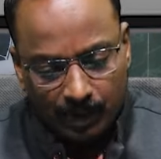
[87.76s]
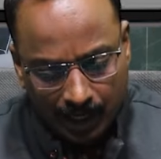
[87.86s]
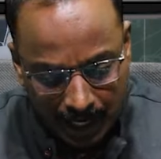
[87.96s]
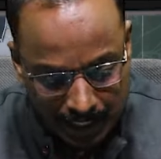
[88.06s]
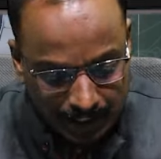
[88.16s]

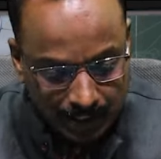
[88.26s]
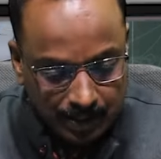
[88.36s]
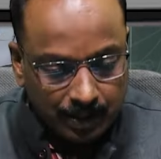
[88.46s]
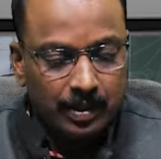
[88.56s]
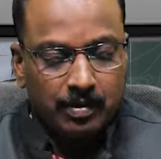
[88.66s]

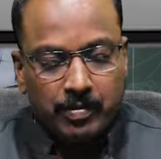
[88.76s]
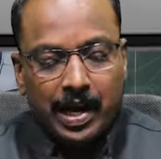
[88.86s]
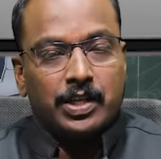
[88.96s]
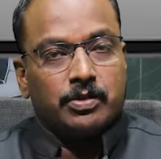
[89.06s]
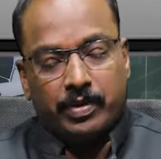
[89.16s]
அசிஸ்டண்ட்
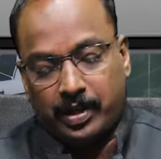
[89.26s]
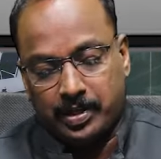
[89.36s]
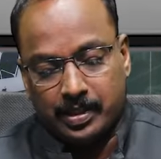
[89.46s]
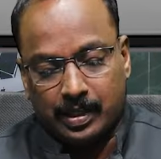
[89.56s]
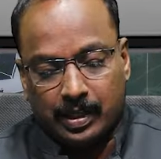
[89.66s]
பிரான்ச்
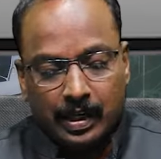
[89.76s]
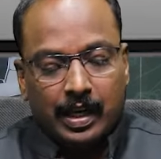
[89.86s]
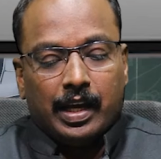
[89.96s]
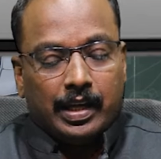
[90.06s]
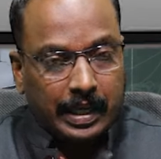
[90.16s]
மேனேஜர்
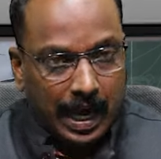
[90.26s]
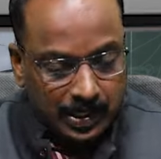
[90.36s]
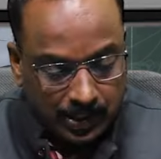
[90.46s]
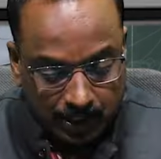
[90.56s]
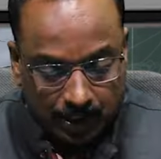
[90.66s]

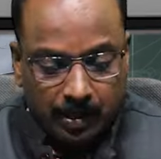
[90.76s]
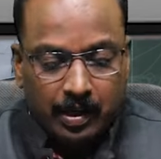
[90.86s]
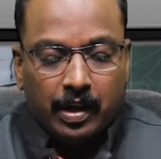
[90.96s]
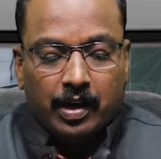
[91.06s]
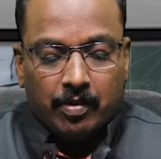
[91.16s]
கேஷியர்
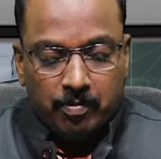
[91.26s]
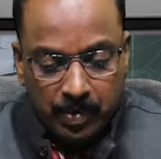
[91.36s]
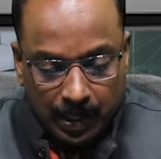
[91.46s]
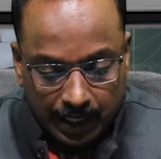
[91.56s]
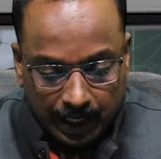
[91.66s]

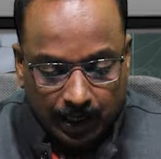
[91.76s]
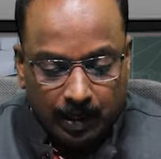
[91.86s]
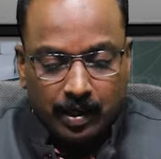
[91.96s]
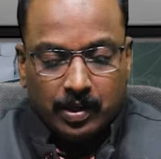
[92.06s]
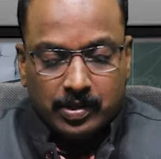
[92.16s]
பில்லிங்
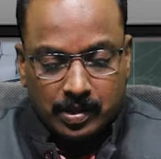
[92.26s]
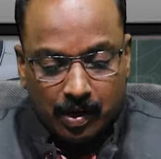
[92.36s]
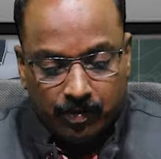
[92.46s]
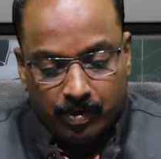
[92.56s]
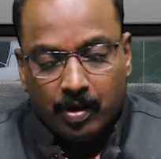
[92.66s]

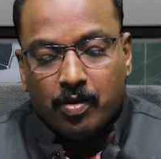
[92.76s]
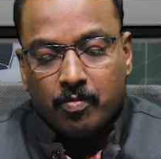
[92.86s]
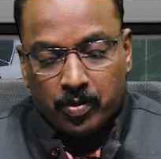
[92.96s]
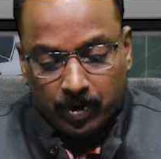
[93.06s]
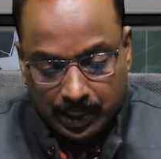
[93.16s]
ஸ்டாஃப்
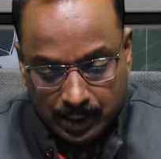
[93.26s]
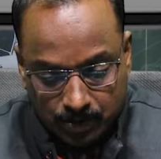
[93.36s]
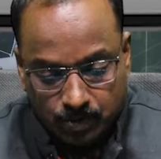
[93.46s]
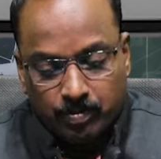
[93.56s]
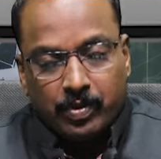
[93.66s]
ப்ரொடக்ஷன்
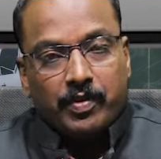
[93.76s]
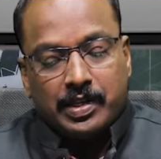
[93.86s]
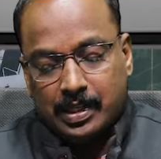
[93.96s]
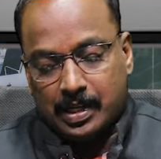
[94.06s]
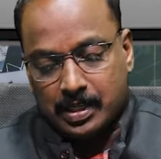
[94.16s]

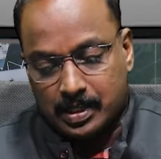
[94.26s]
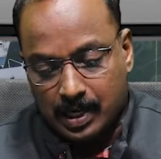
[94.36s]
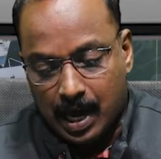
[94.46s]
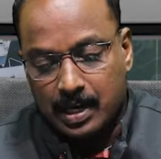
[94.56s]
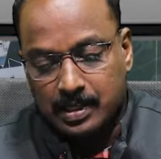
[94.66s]
சூப்பர்வைசர்
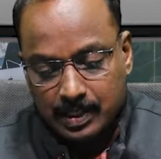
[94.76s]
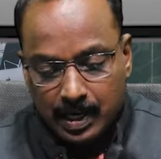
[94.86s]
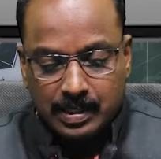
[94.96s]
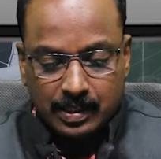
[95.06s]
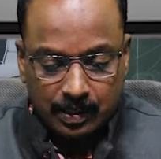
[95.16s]
ஸ்டால்
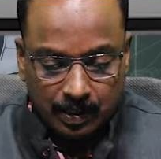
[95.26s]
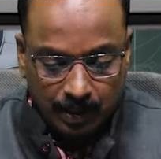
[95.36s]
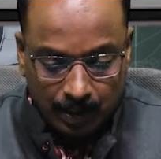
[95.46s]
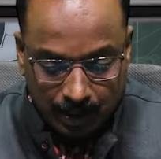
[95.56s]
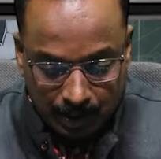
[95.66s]
சேல்ஸ்
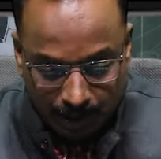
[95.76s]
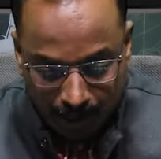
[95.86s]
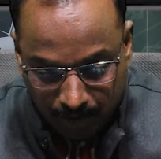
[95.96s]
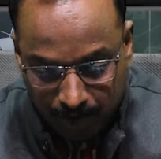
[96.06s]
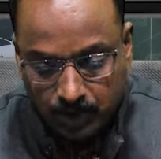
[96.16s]

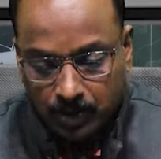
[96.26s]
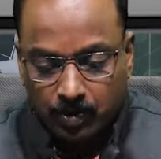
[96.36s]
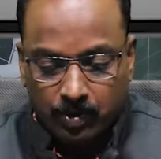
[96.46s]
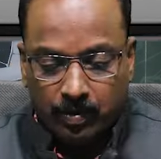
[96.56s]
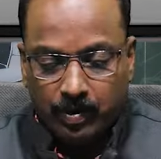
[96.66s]
அப்படின்னு
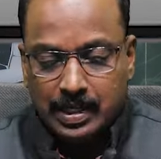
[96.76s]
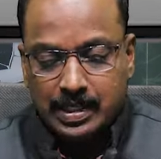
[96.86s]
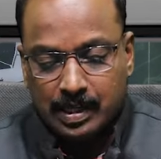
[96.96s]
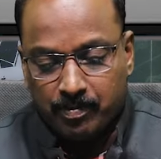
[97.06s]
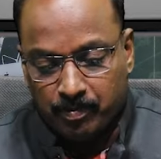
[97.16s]
சொல்லக்கூடியவங்க
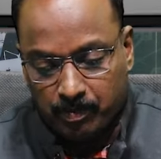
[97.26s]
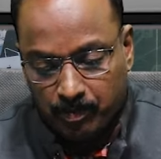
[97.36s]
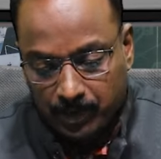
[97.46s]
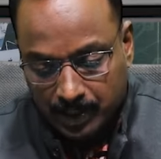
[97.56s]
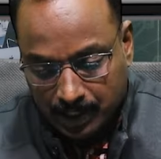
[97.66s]
சப்
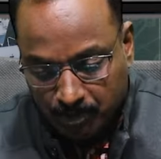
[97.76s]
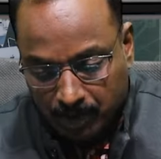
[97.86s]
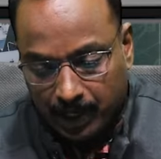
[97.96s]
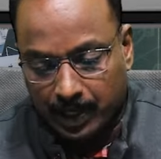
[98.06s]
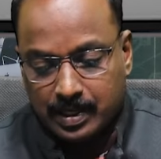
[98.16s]

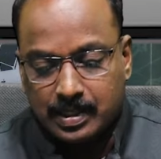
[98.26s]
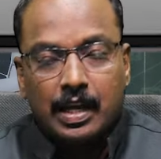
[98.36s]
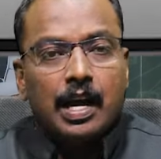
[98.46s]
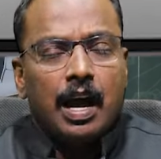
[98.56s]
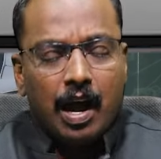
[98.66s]
சப்ளையர்ஸ்
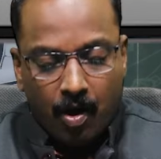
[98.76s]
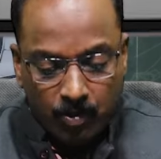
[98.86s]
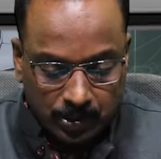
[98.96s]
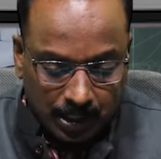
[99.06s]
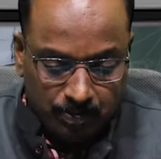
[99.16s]

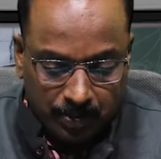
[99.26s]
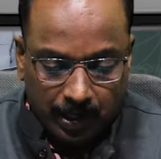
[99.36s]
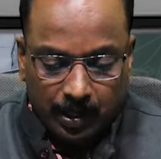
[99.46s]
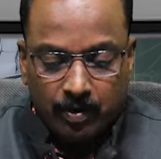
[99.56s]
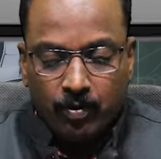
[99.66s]
ஹவுஸ் கீப்பிங்
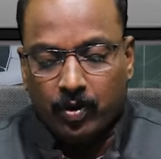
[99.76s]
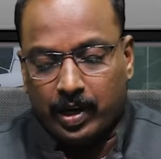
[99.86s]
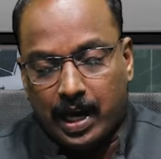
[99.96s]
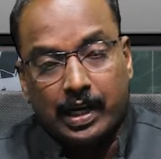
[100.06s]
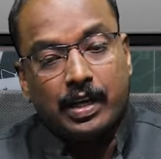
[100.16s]
இவ்வளோ
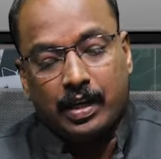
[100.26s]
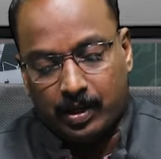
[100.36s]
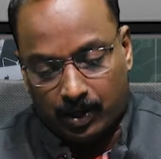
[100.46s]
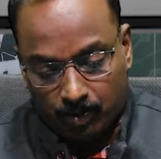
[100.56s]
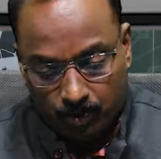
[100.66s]
கேட்டகரியில்
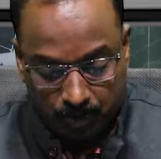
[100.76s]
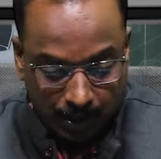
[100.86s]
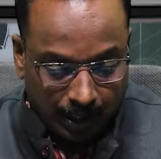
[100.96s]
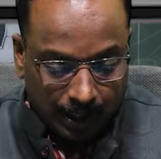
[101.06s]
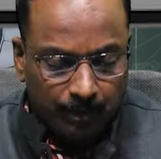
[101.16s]
ரிக்ரூட்
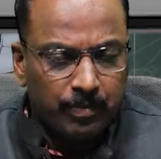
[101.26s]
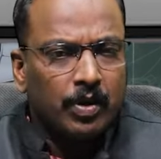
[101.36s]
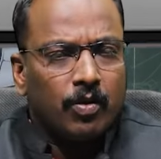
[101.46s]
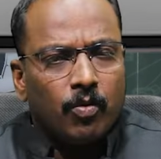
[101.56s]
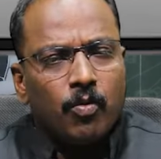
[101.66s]
பண்ணுறாங்க
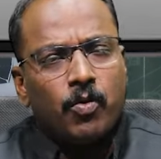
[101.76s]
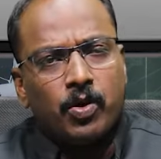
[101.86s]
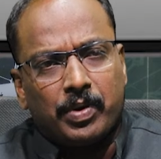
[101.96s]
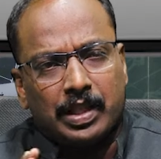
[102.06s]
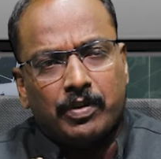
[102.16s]
ஒவ்வொரு
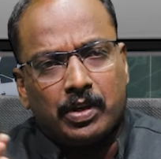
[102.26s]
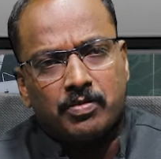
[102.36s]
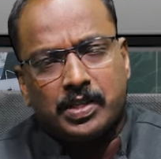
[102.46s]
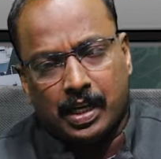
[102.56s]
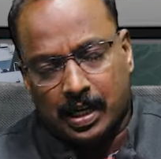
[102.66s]
பதவிக்கும்
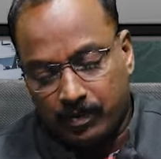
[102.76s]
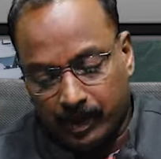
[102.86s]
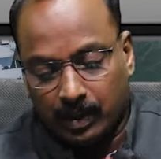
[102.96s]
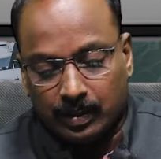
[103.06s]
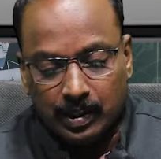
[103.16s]
சில கல்வி
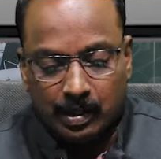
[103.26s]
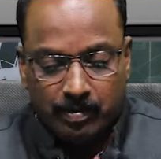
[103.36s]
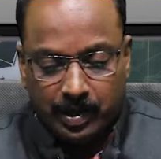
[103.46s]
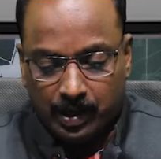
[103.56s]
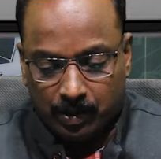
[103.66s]
தகுதிகள்
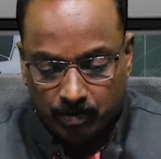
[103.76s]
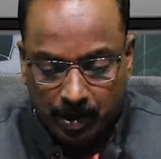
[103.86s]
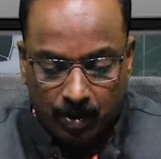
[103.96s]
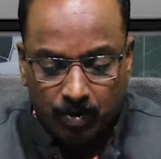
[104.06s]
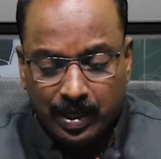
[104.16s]
அப்படின்றது
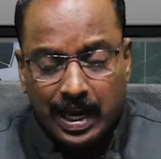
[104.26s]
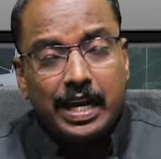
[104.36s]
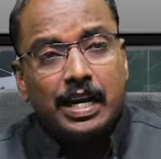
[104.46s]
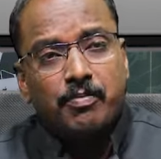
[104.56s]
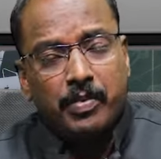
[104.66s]
மாறும்
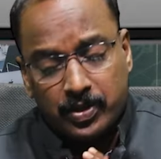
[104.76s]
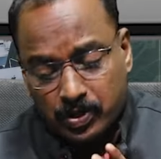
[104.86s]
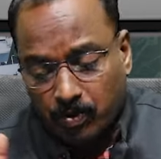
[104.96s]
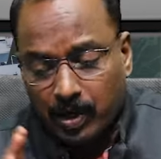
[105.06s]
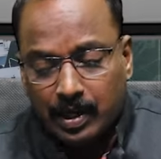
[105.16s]
என்னென்ன
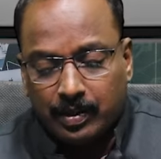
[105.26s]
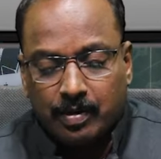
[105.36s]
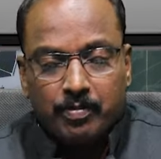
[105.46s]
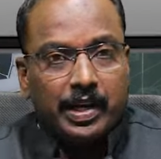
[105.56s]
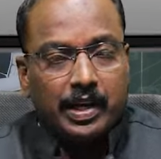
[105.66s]
படித்தவங்களாம் இந்த
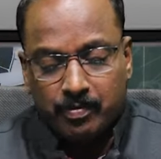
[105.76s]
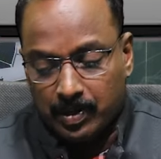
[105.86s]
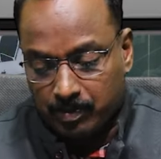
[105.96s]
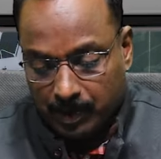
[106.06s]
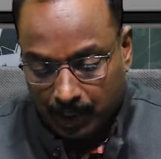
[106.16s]
கம்பெனிக்கு அப்ளை
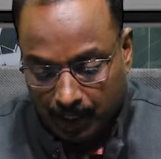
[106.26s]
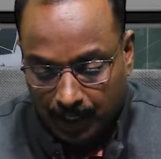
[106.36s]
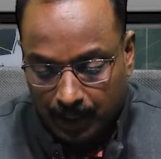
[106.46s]
பண்ணலான்னா